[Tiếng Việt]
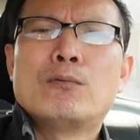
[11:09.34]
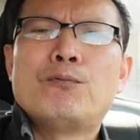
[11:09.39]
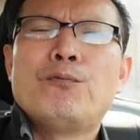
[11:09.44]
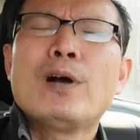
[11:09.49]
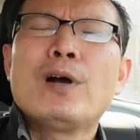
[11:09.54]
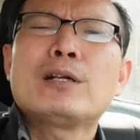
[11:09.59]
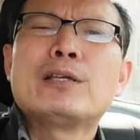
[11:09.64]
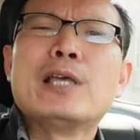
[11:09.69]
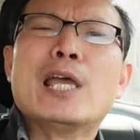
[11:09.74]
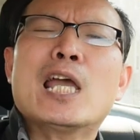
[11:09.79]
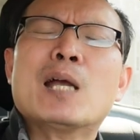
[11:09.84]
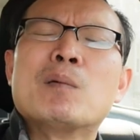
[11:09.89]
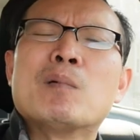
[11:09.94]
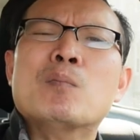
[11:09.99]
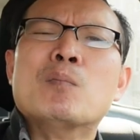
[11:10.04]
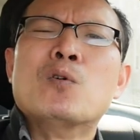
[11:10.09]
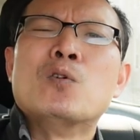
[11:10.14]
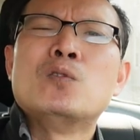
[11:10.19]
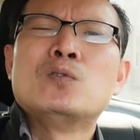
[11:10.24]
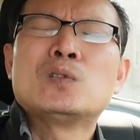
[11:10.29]
phát triển
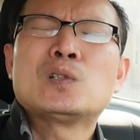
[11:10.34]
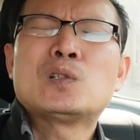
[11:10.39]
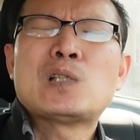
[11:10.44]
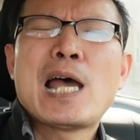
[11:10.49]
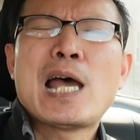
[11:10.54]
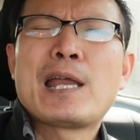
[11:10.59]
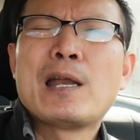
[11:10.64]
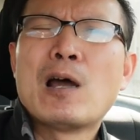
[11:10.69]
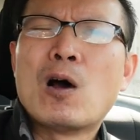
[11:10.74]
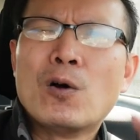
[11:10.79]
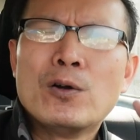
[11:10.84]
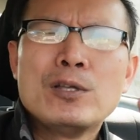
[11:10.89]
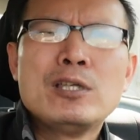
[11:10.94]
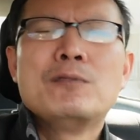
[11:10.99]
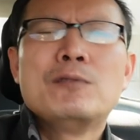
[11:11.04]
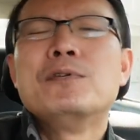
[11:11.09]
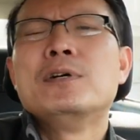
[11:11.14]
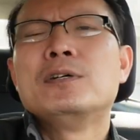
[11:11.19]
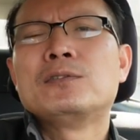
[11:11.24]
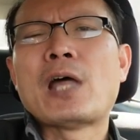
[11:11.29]
mà muốn thay đổi
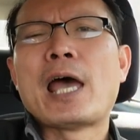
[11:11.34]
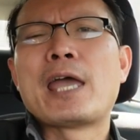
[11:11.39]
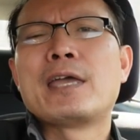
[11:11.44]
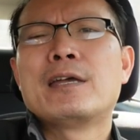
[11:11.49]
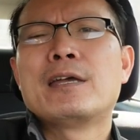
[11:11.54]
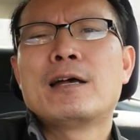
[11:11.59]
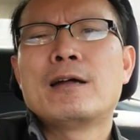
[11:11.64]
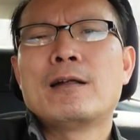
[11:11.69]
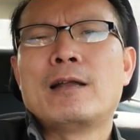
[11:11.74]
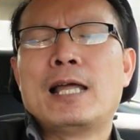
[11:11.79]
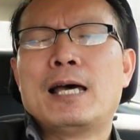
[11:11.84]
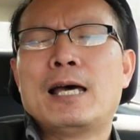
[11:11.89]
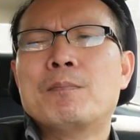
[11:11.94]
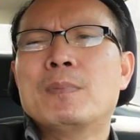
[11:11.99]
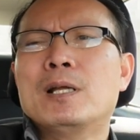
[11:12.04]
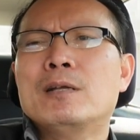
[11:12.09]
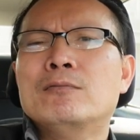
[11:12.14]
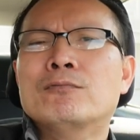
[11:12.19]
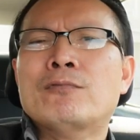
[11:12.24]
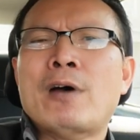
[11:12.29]
như phương tây á, là
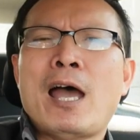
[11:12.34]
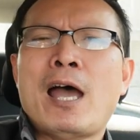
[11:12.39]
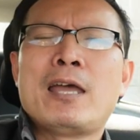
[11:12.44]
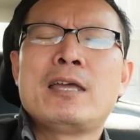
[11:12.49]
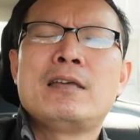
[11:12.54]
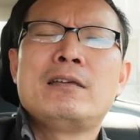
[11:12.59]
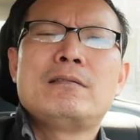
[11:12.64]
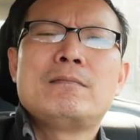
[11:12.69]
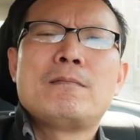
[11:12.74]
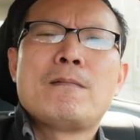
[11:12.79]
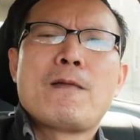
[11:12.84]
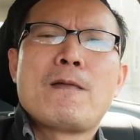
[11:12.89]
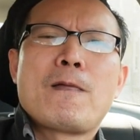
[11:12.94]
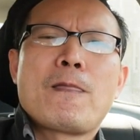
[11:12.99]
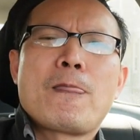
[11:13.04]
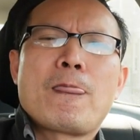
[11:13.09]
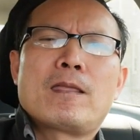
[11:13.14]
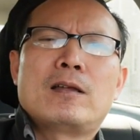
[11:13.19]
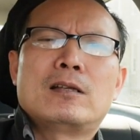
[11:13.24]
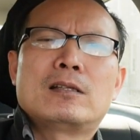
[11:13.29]
mình phải
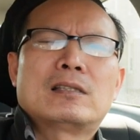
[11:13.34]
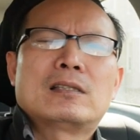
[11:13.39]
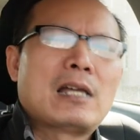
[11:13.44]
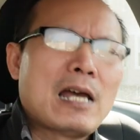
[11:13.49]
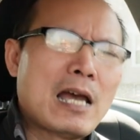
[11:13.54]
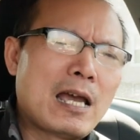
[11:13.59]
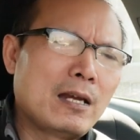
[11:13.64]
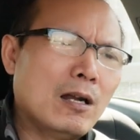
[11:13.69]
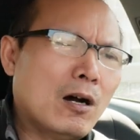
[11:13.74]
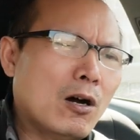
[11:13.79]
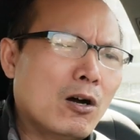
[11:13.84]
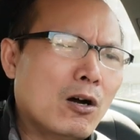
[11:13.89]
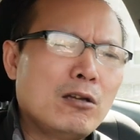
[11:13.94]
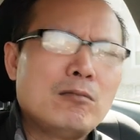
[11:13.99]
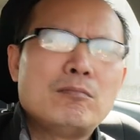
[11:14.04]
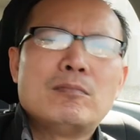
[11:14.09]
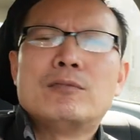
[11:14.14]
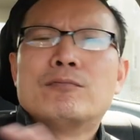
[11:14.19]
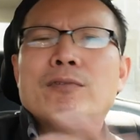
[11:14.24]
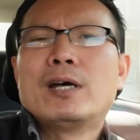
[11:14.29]
thay
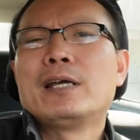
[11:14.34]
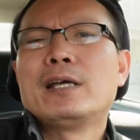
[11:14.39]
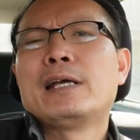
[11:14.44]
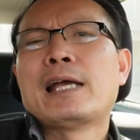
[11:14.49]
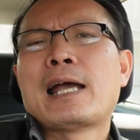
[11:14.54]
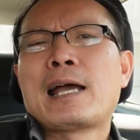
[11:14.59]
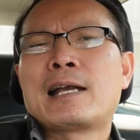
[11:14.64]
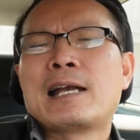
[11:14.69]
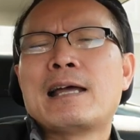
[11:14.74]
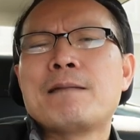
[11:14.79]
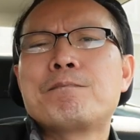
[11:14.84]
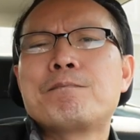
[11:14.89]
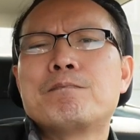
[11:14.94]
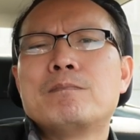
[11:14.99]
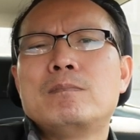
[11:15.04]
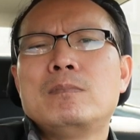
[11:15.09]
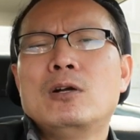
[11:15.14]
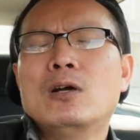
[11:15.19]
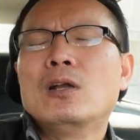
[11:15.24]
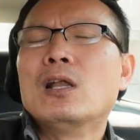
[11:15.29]
đổi mình phải ngăn nắp
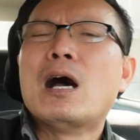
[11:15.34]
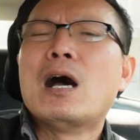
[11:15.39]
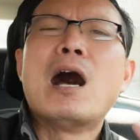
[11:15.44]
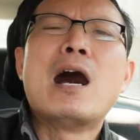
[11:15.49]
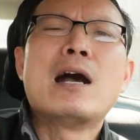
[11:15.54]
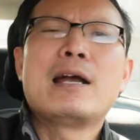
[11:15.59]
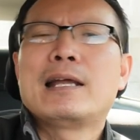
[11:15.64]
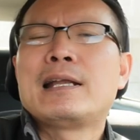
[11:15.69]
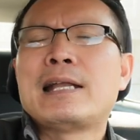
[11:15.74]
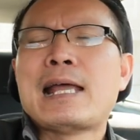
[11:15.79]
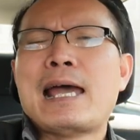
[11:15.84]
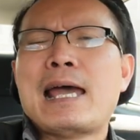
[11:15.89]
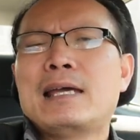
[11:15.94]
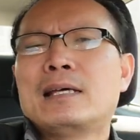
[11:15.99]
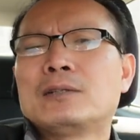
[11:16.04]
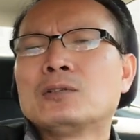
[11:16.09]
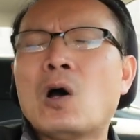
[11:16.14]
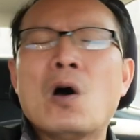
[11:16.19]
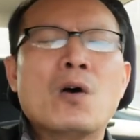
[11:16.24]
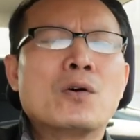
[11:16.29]
gọi là
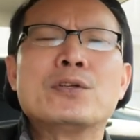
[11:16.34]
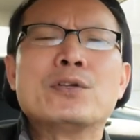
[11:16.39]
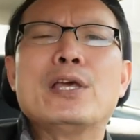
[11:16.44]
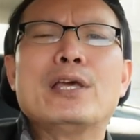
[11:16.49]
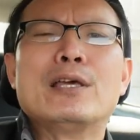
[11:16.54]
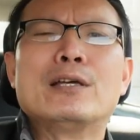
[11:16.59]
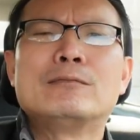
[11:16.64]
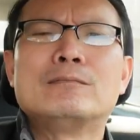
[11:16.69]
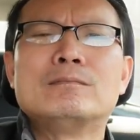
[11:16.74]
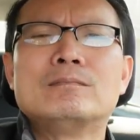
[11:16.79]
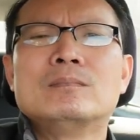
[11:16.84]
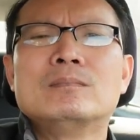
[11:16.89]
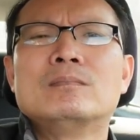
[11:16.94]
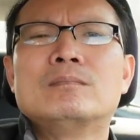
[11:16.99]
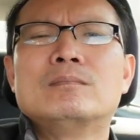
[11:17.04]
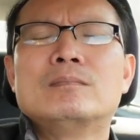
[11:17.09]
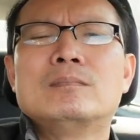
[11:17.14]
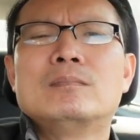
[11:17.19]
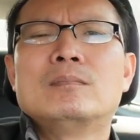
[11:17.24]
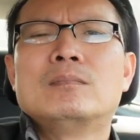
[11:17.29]
organize toàn diện
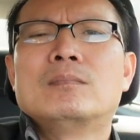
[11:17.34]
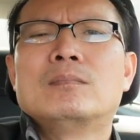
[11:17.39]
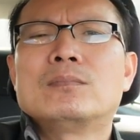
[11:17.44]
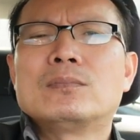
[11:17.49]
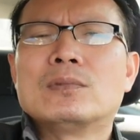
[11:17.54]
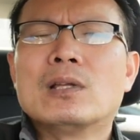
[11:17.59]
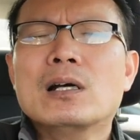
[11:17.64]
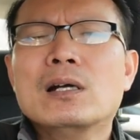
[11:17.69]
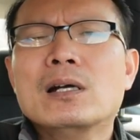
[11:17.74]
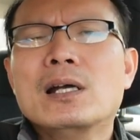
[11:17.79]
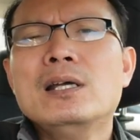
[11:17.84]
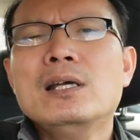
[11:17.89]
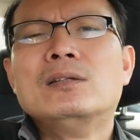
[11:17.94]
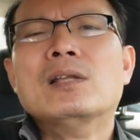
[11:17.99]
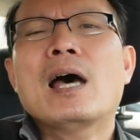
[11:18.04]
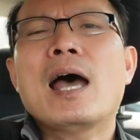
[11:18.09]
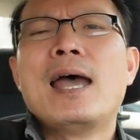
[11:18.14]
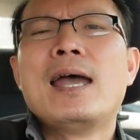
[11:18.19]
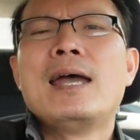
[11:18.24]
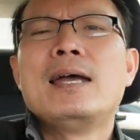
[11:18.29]
từ y
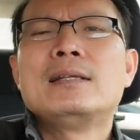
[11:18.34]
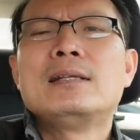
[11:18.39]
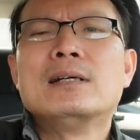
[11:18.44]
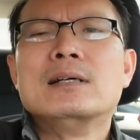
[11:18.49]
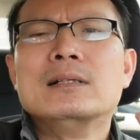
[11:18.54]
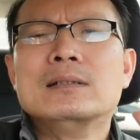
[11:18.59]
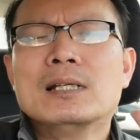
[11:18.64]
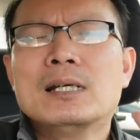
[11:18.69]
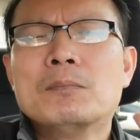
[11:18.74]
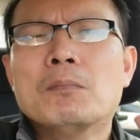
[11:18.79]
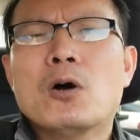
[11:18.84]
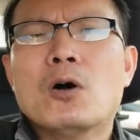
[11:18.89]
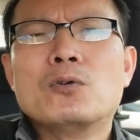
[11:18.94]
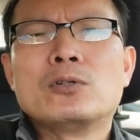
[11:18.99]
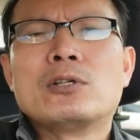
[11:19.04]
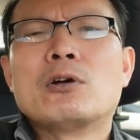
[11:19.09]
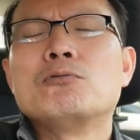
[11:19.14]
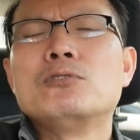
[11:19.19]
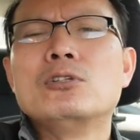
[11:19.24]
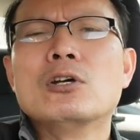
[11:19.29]
tế từ tới
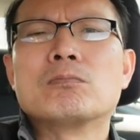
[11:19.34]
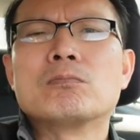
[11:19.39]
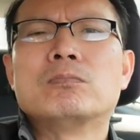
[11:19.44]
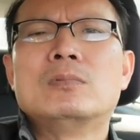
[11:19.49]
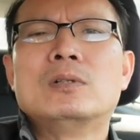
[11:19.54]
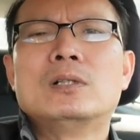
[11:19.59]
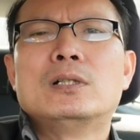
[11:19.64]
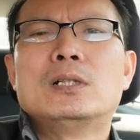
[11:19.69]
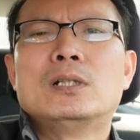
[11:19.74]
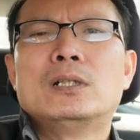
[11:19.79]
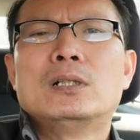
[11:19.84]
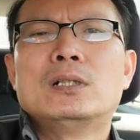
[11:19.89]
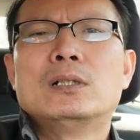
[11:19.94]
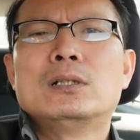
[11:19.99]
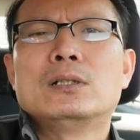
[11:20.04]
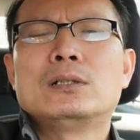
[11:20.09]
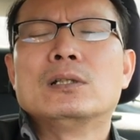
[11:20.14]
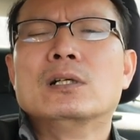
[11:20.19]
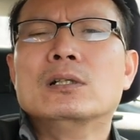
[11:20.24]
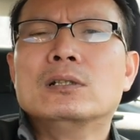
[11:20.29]
bộ giáo dục
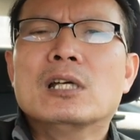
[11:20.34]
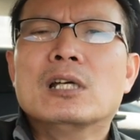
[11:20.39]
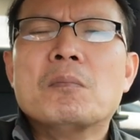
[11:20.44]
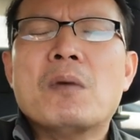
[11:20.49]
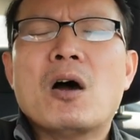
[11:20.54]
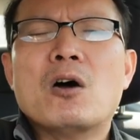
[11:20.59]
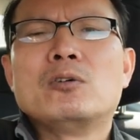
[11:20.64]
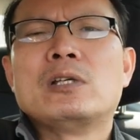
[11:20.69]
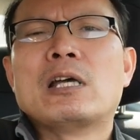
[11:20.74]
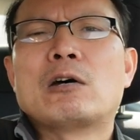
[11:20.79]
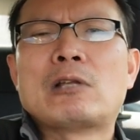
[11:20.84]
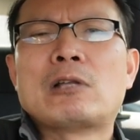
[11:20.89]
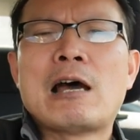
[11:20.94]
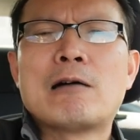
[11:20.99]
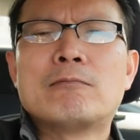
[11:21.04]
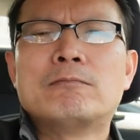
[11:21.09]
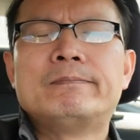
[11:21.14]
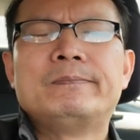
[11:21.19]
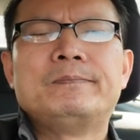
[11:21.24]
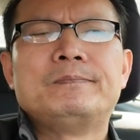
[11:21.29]
từ tới bộ giao
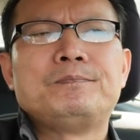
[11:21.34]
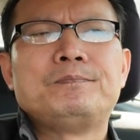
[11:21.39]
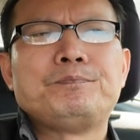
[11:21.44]
thông